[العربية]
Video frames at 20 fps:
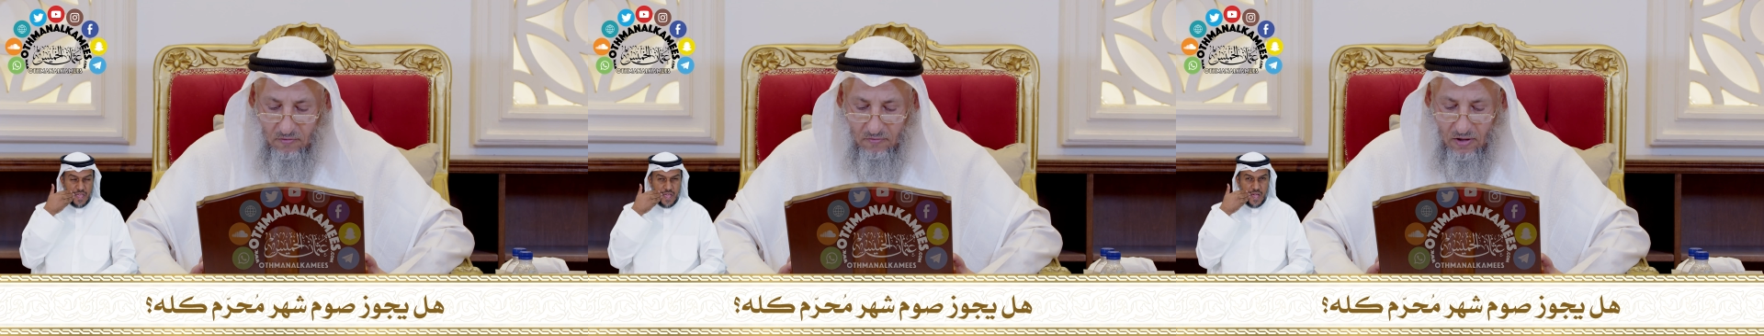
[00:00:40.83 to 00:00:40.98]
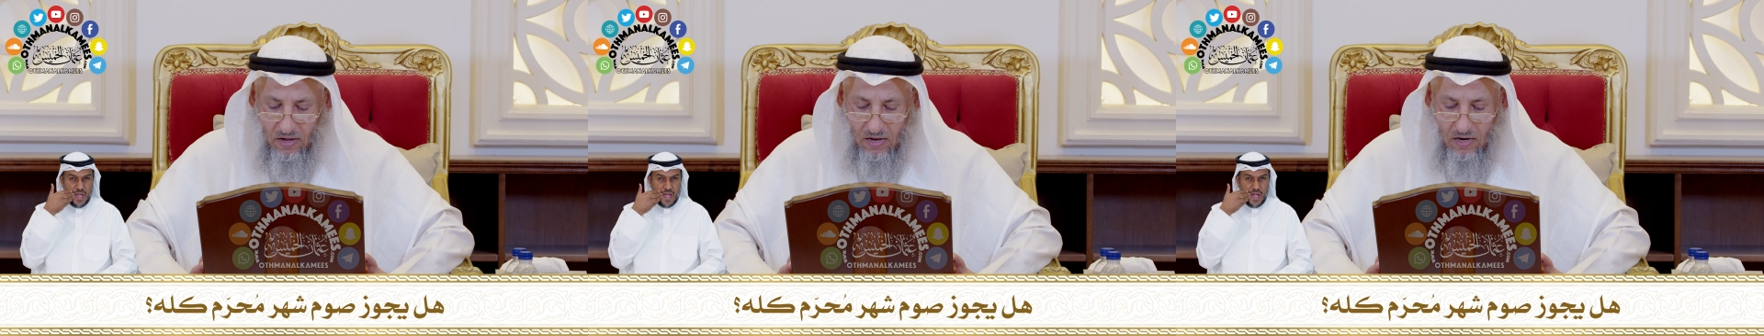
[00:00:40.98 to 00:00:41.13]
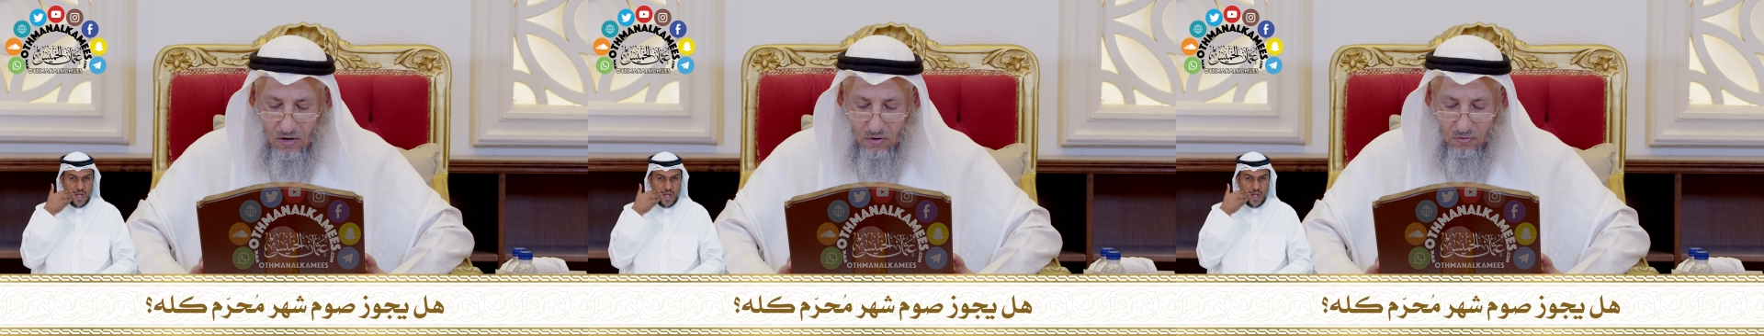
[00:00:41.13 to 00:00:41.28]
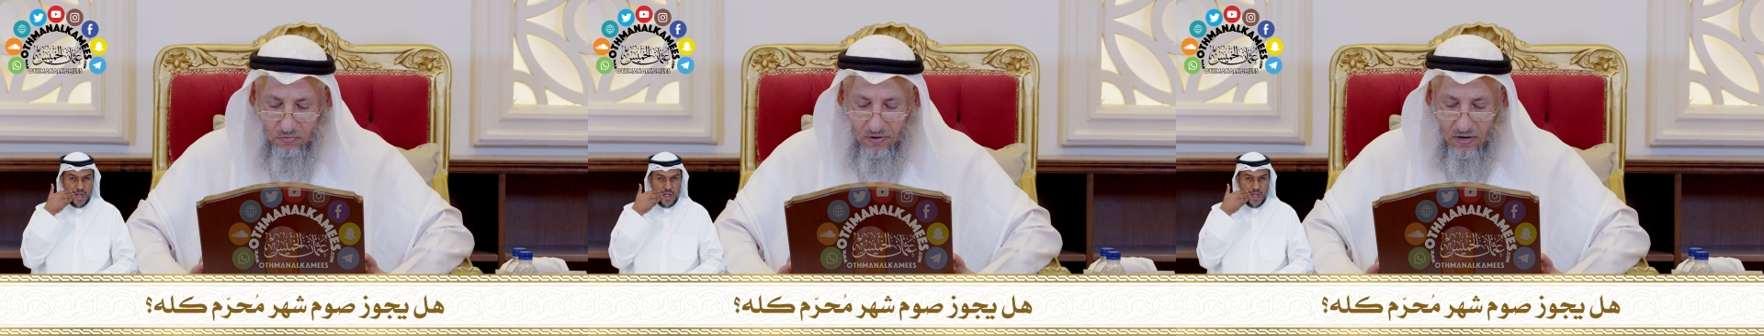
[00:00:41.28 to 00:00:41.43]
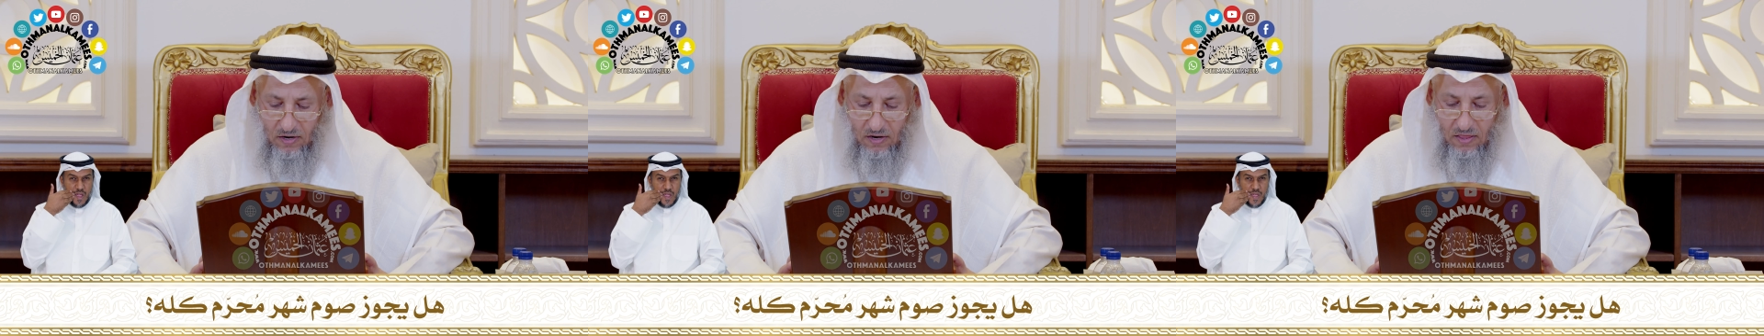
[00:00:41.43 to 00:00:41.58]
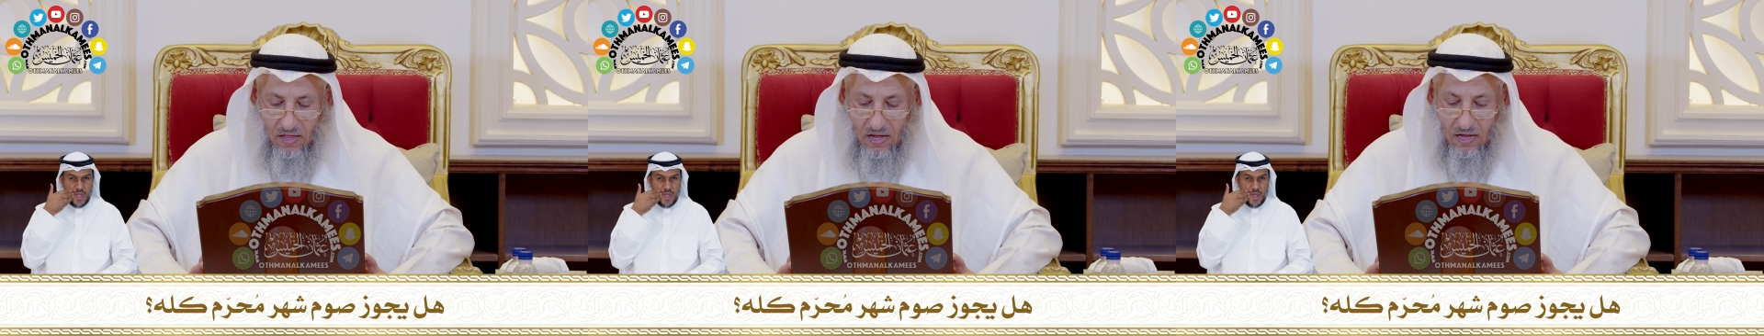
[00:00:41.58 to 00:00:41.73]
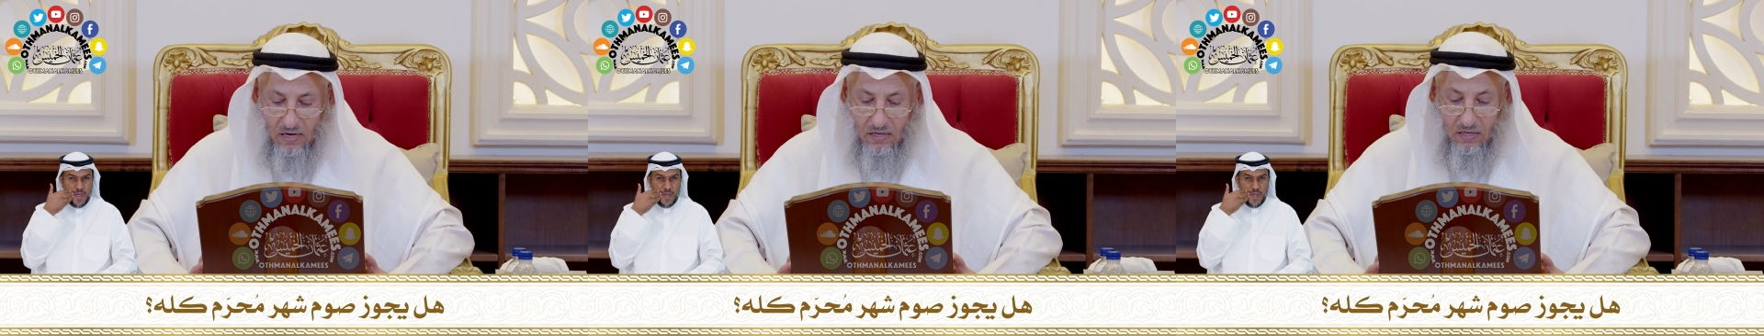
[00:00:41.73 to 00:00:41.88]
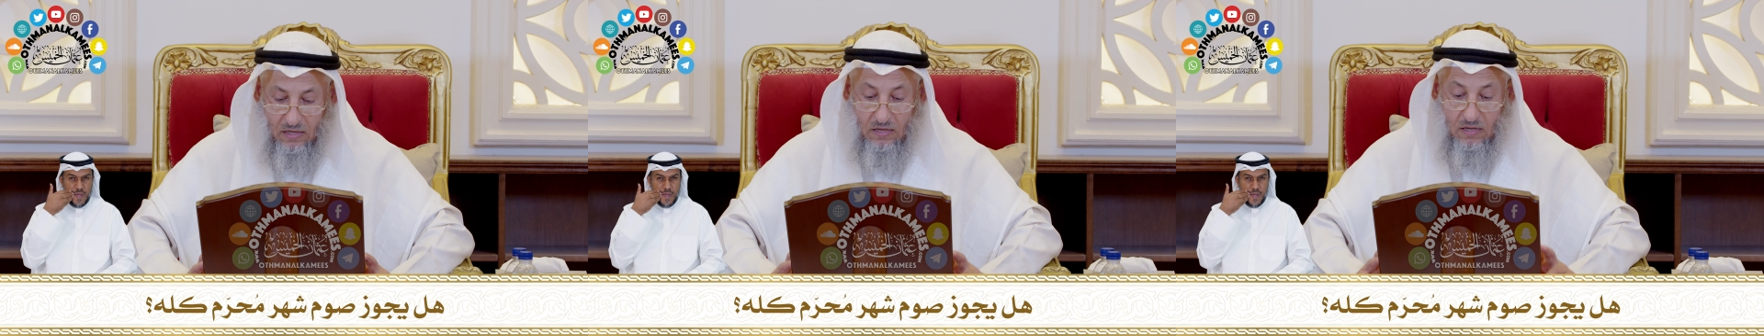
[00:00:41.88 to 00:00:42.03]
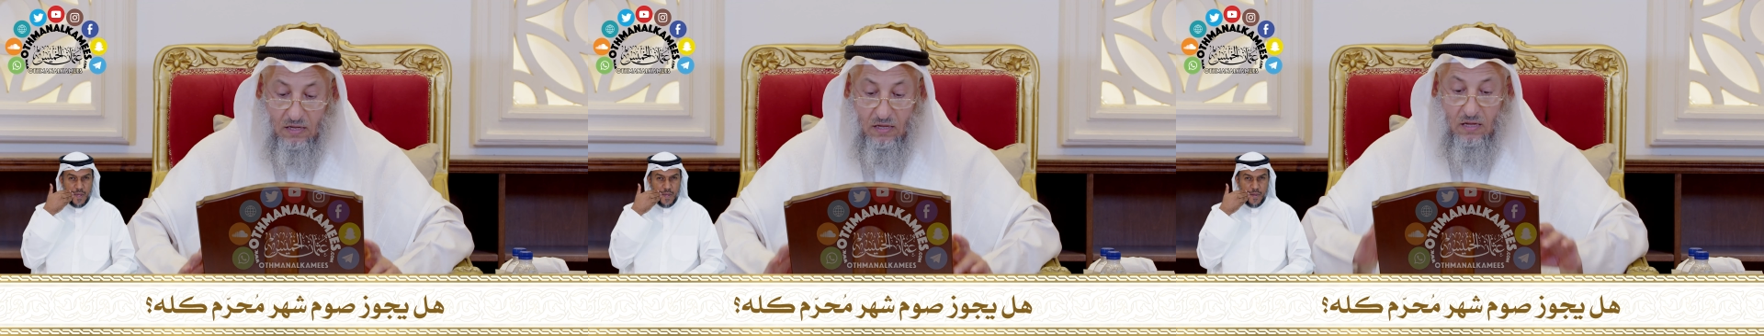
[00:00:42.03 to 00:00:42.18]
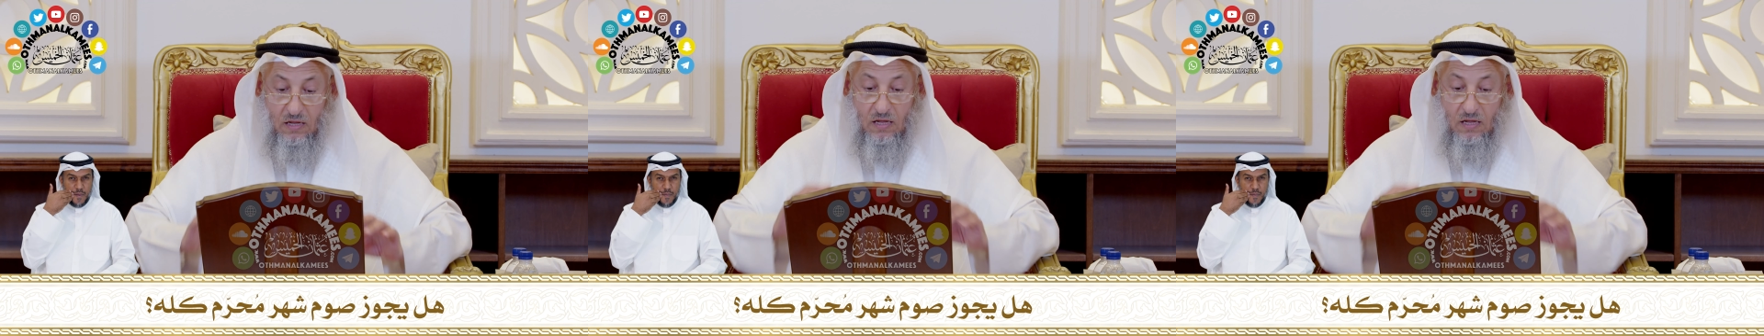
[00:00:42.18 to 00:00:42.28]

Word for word: فهل له فعل ذلك؟